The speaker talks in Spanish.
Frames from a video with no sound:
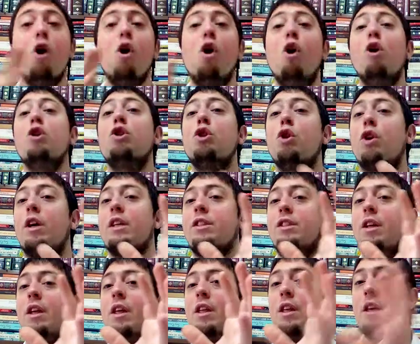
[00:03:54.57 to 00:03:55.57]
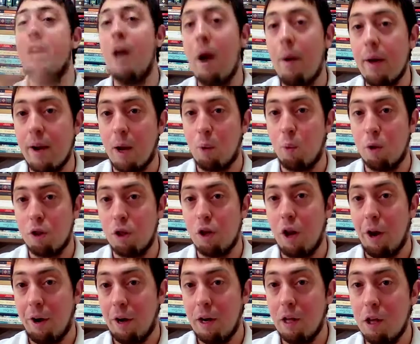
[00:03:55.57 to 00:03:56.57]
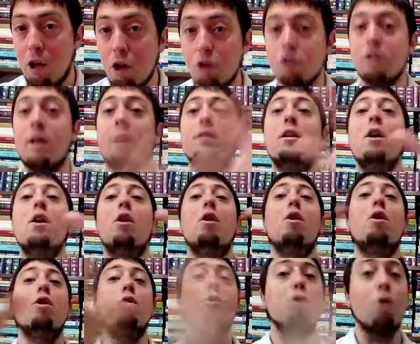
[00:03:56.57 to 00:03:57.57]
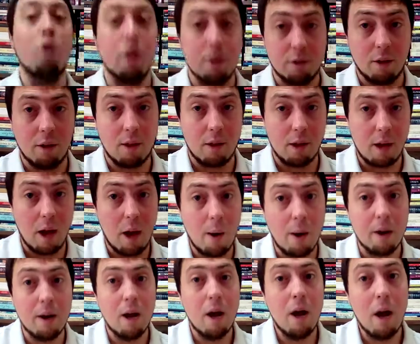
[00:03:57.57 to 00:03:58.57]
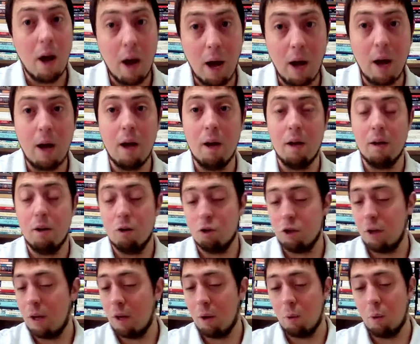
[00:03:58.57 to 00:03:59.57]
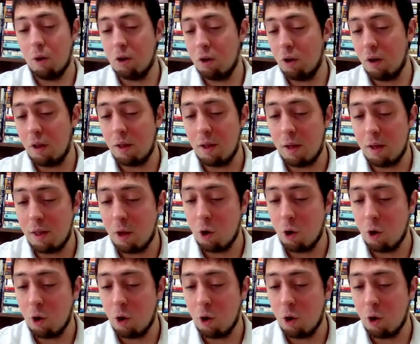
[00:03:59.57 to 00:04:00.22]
otros que se dedicaban a cuestiones religiosas, otros que se dedicaban a, no sé, cuestiones de,